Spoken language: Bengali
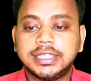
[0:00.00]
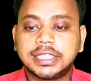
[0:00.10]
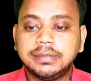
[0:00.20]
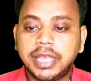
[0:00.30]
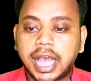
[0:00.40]

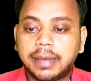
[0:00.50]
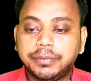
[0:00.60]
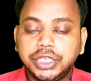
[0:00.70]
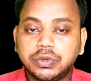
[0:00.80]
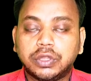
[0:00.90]
স্কিমে
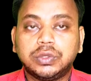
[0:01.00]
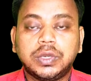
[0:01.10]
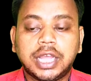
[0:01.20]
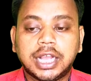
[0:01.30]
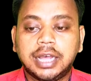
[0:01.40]
আপনি কত
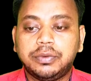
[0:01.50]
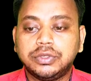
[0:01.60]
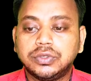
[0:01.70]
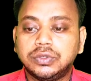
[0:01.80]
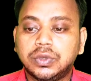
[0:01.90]
টাকা
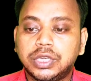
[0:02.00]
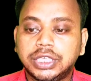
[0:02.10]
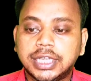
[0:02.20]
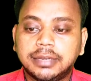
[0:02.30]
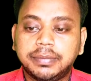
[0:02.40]
পর্যন্ত
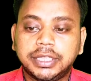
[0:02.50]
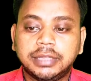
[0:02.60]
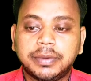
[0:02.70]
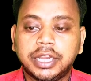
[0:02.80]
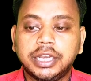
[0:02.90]
রিটার্ন
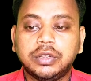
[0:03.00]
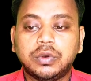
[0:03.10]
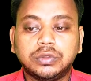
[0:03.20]
পেতে পারেন